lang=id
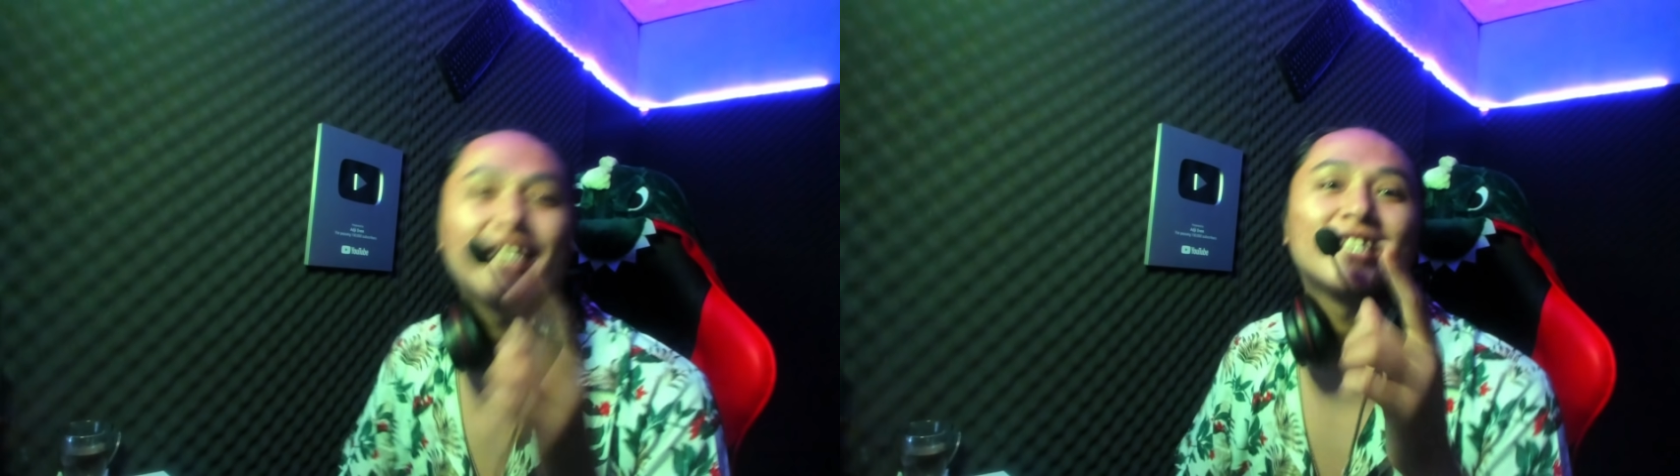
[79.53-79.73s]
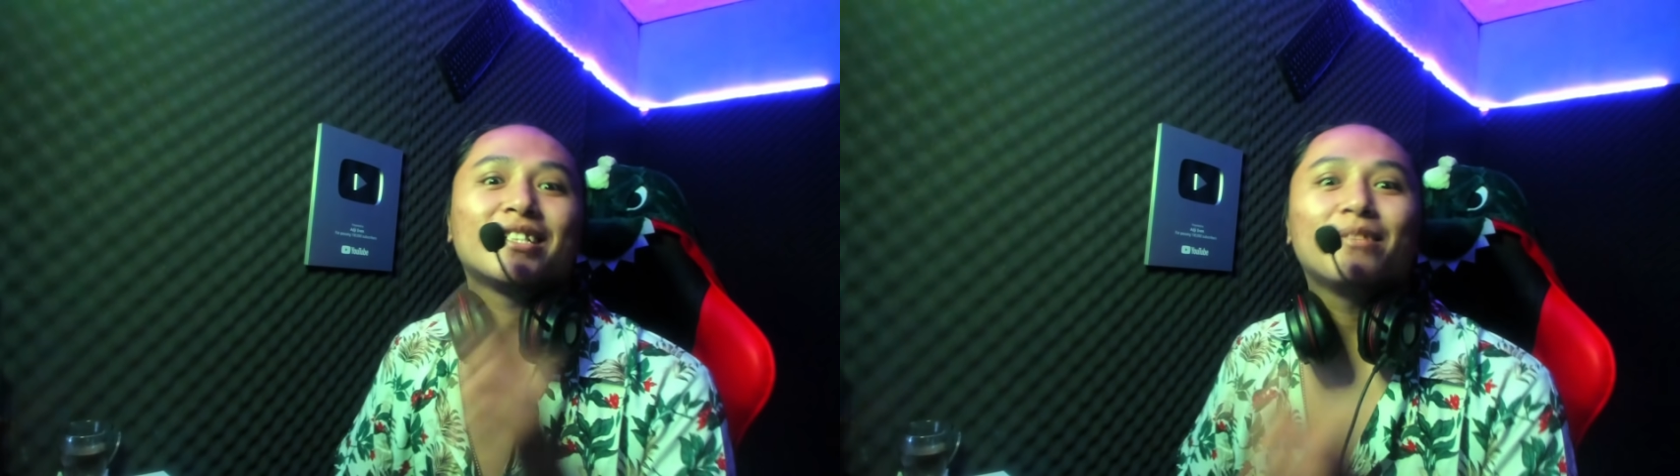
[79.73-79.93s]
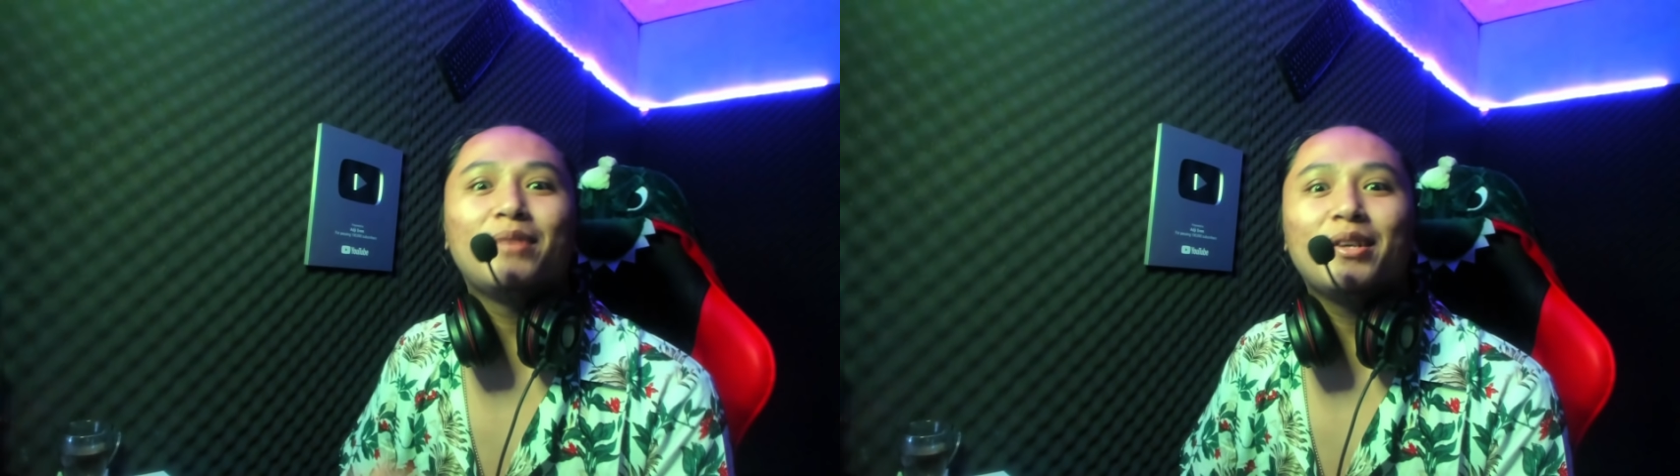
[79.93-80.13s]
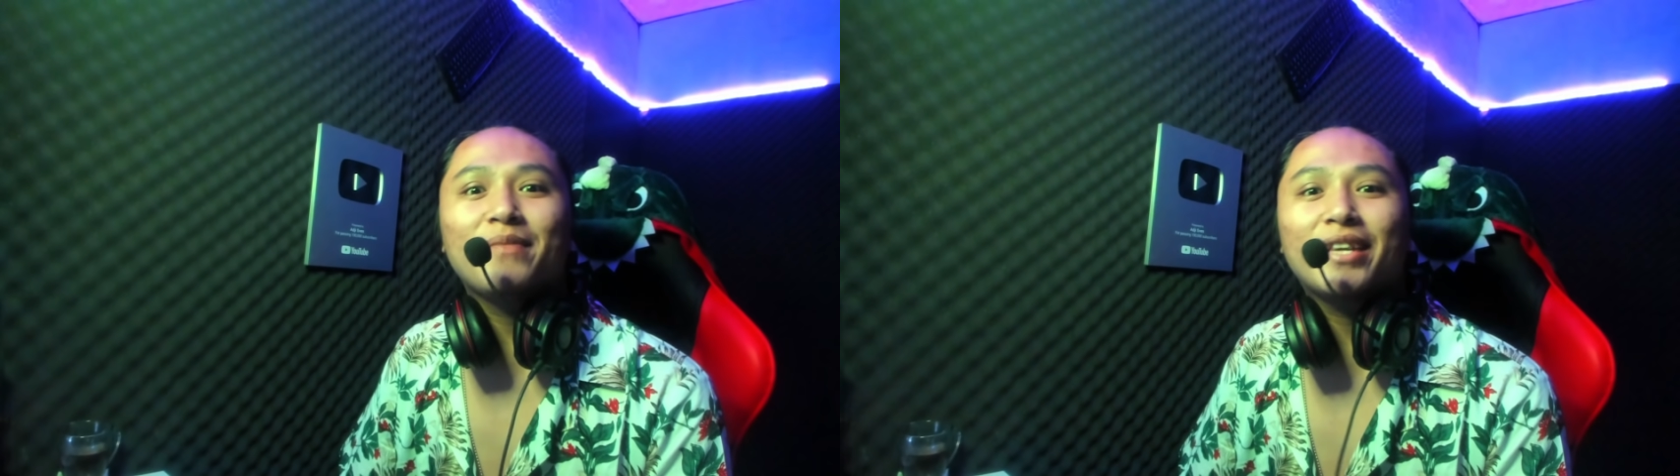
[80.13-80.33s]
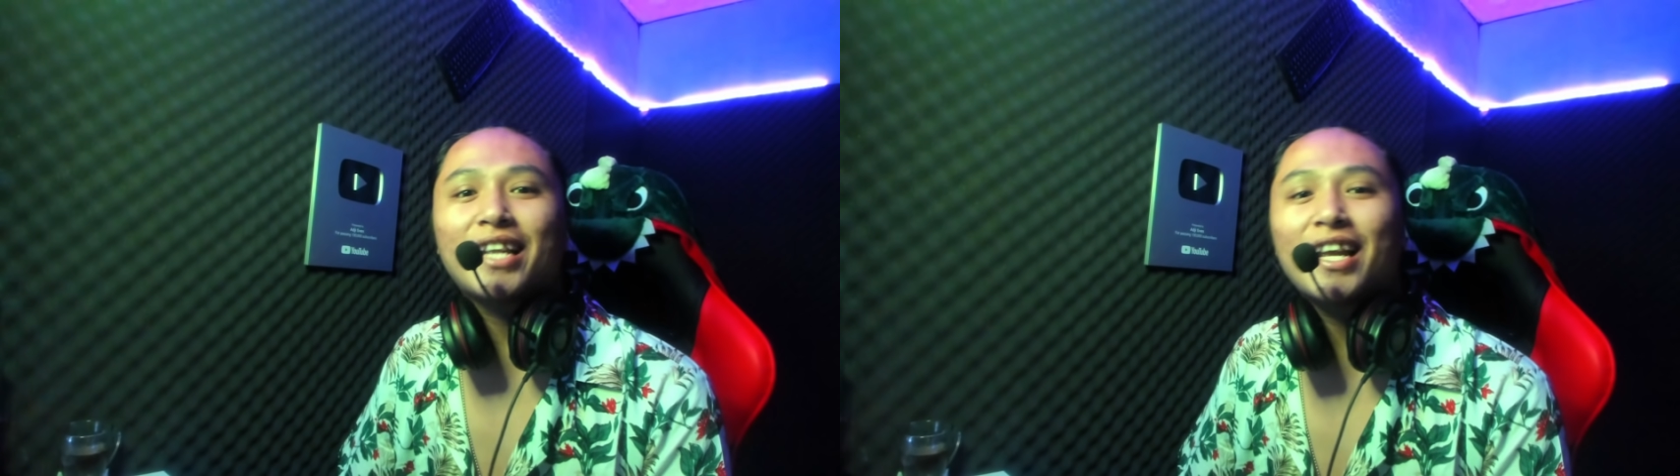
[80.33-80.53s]

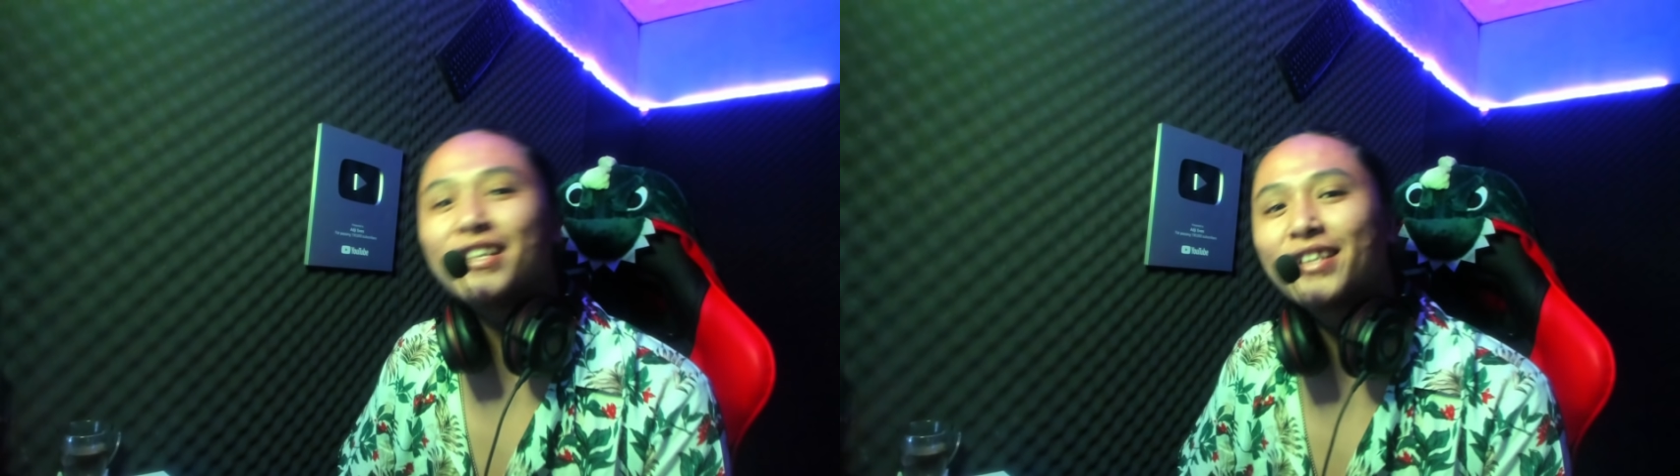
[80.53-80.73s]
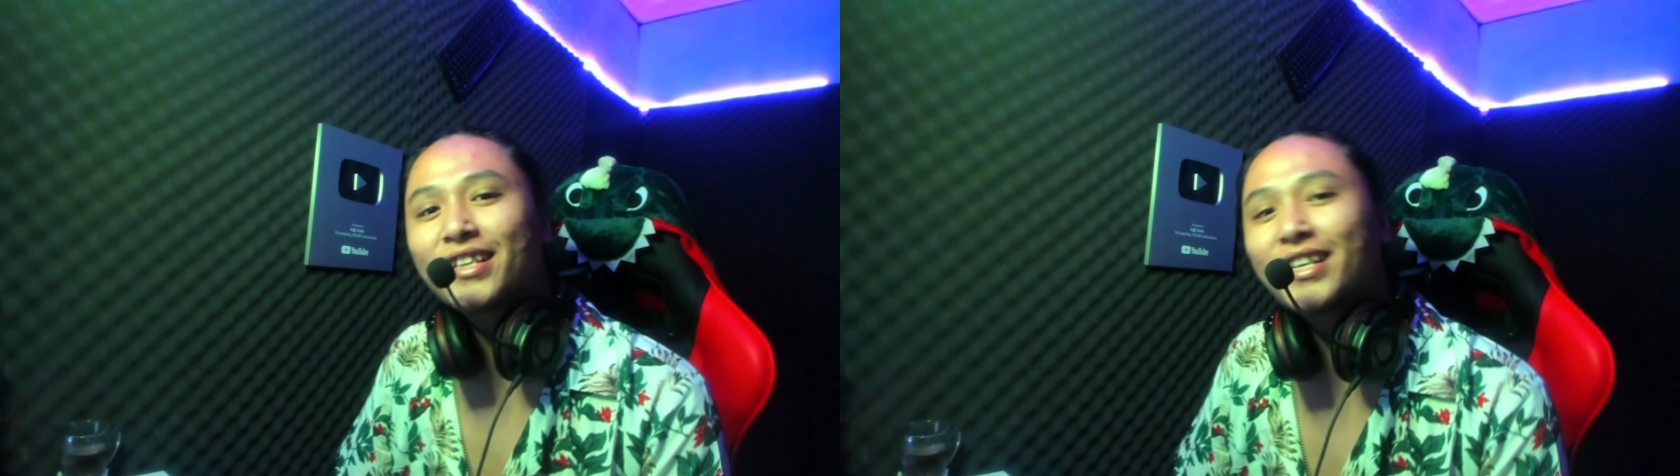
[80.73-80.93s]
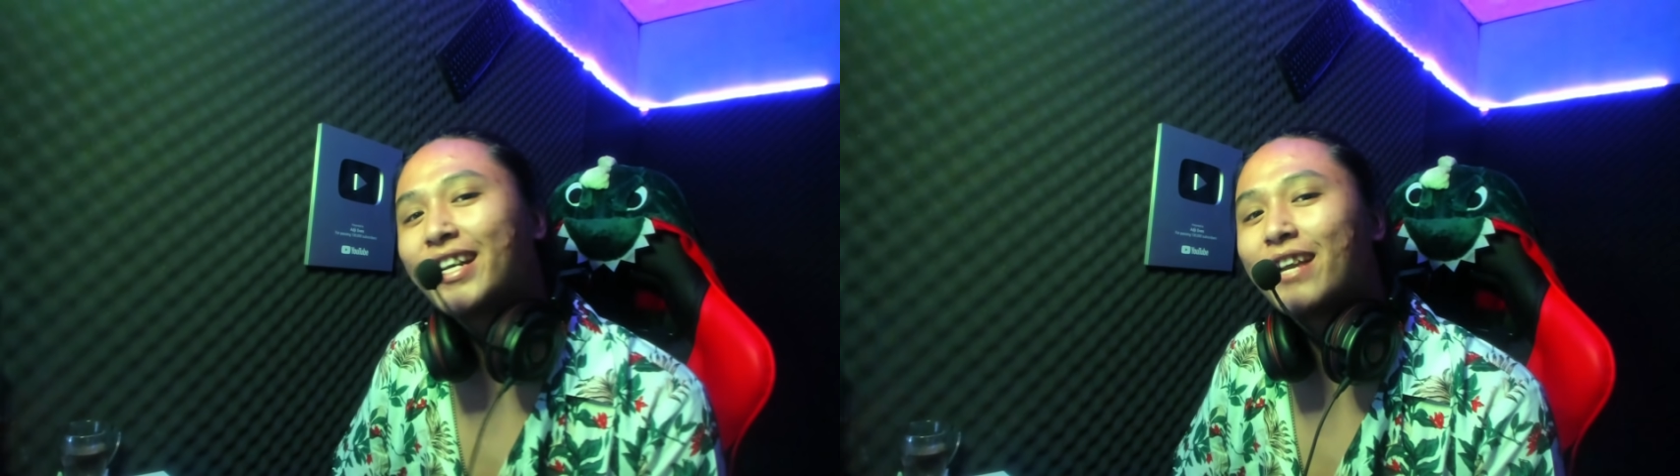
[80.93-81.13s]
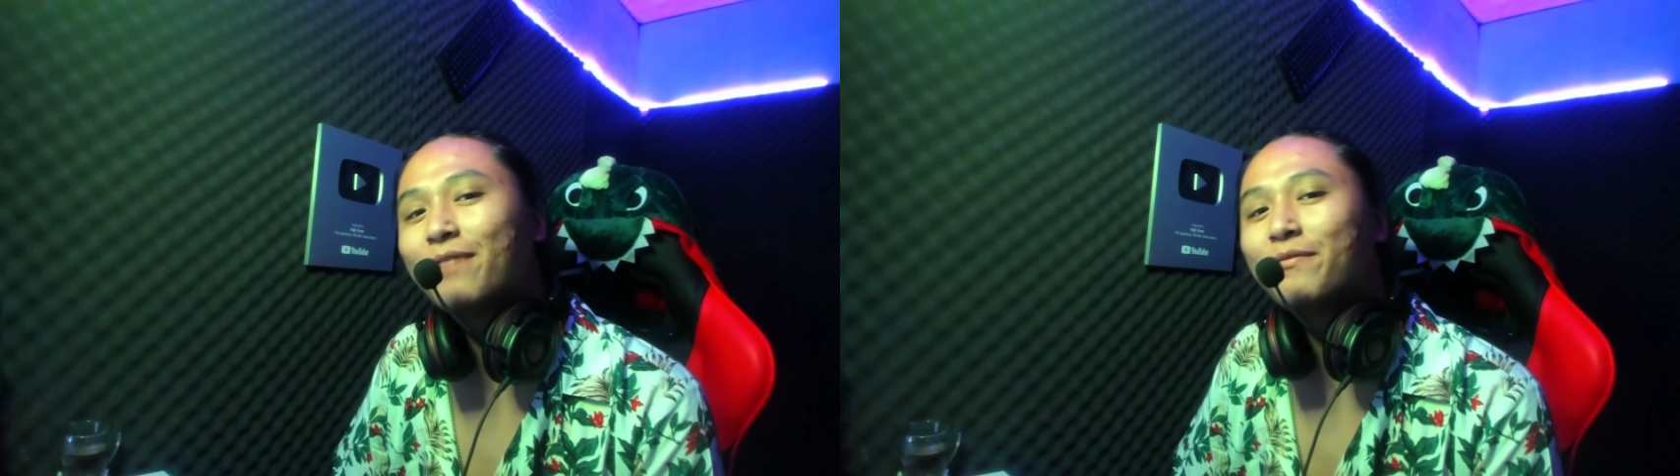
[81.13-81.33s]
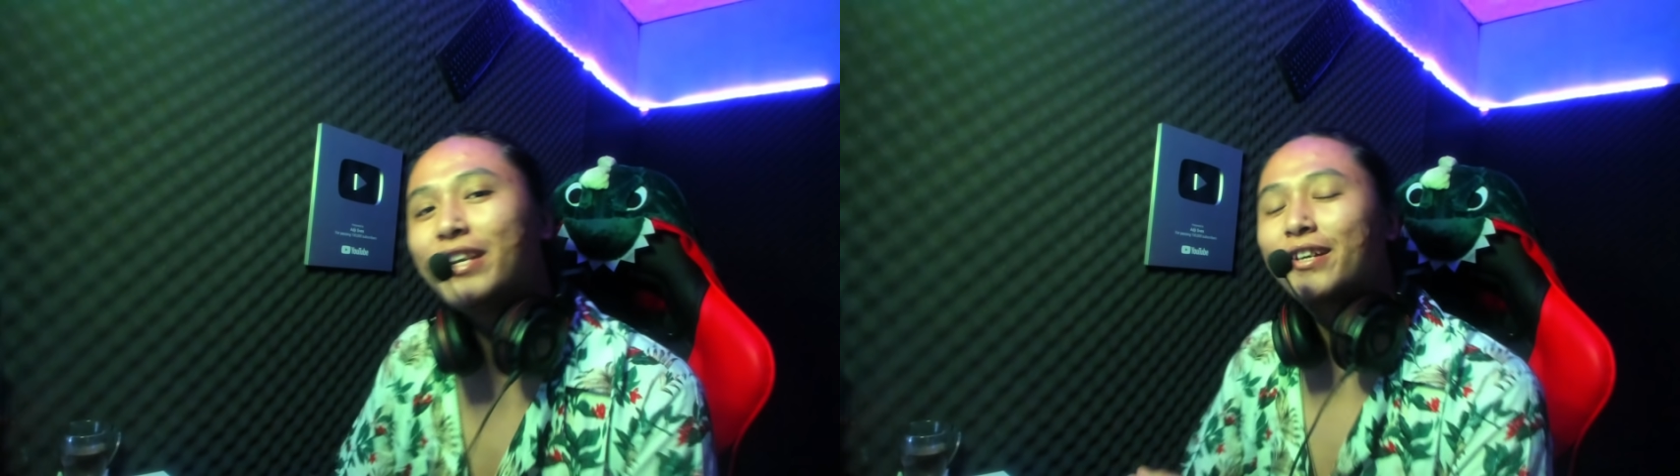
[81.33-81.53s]
Sebelum kita lanjut ke
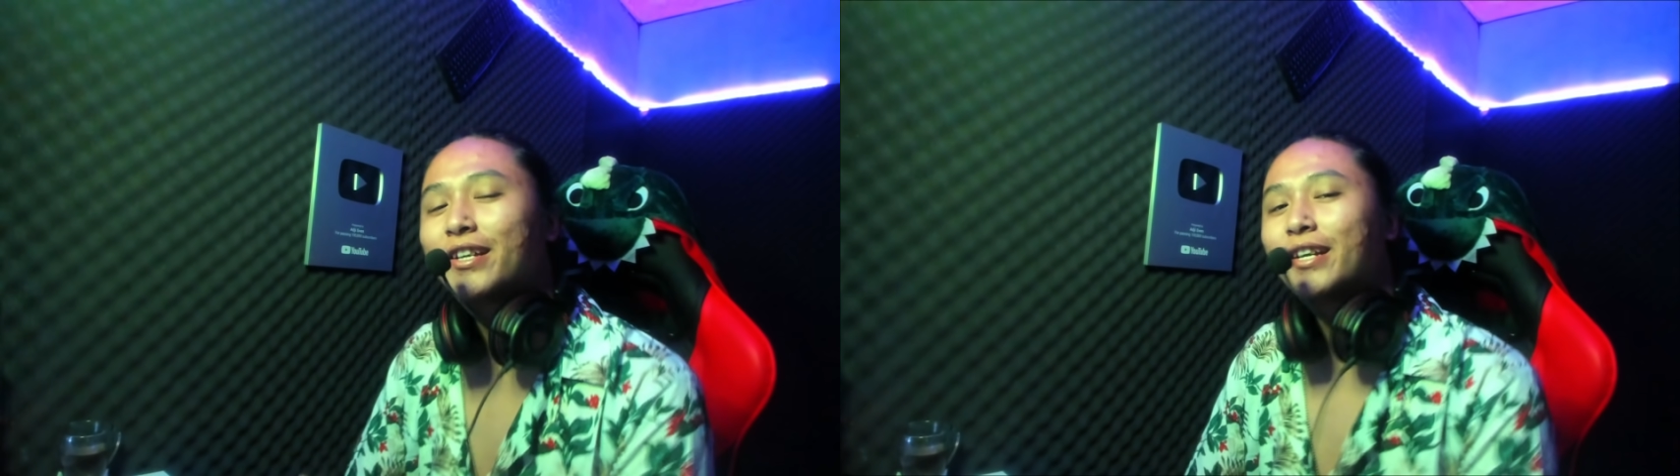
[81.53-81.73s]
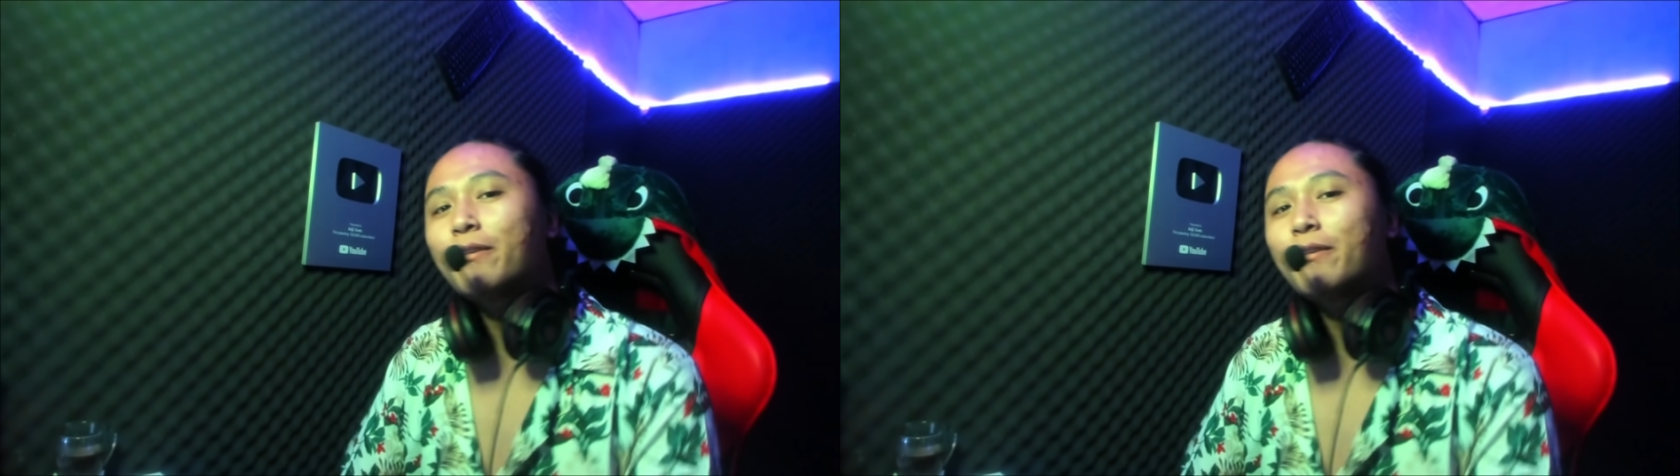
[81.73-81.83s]
dalam videonya,